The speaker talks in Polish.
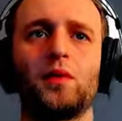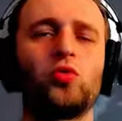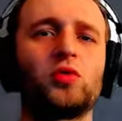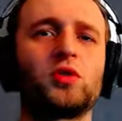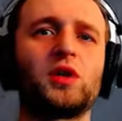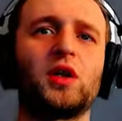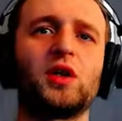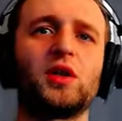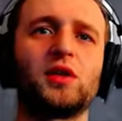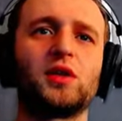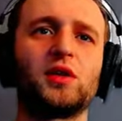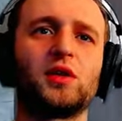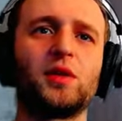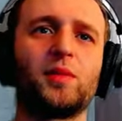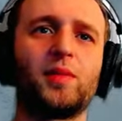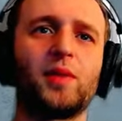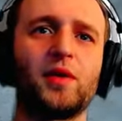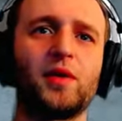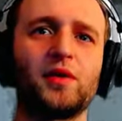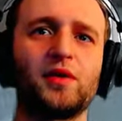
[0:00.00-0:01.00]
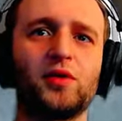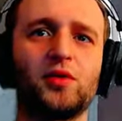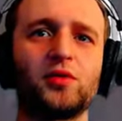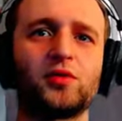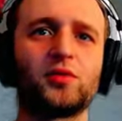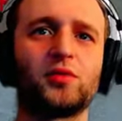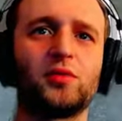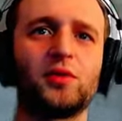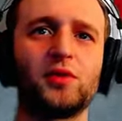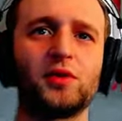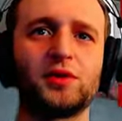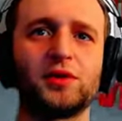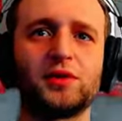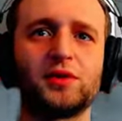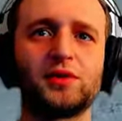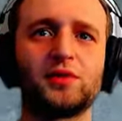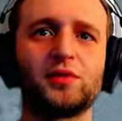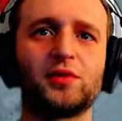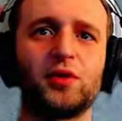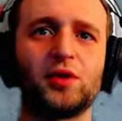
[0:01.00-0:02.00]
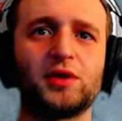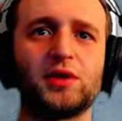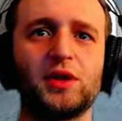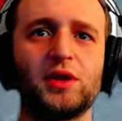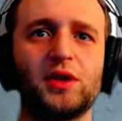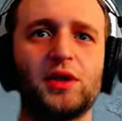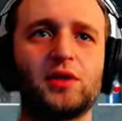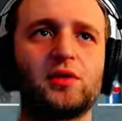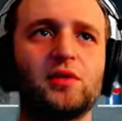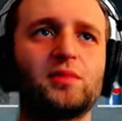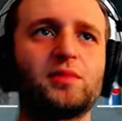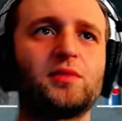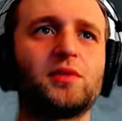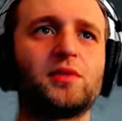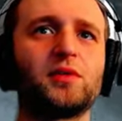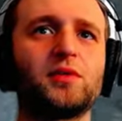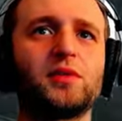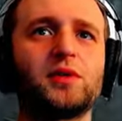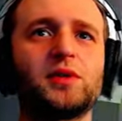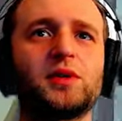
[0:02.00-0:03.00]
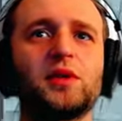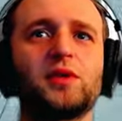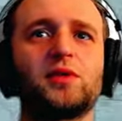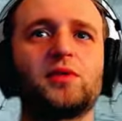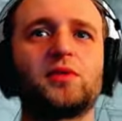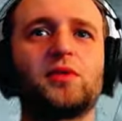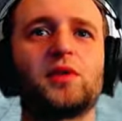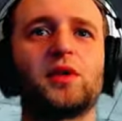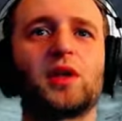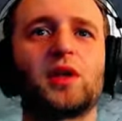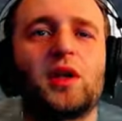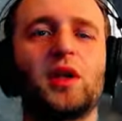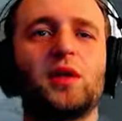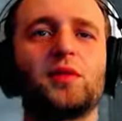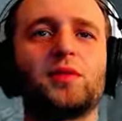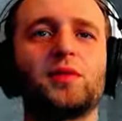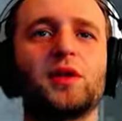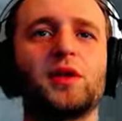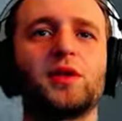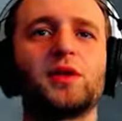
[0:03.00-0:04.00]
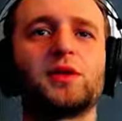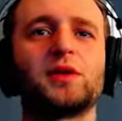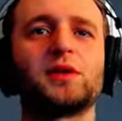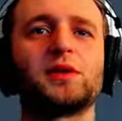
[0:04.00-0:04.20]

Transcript: Kurde, ale te naprawdę te odgłosy chodzenia to, to jest za dużo jak dla mnie.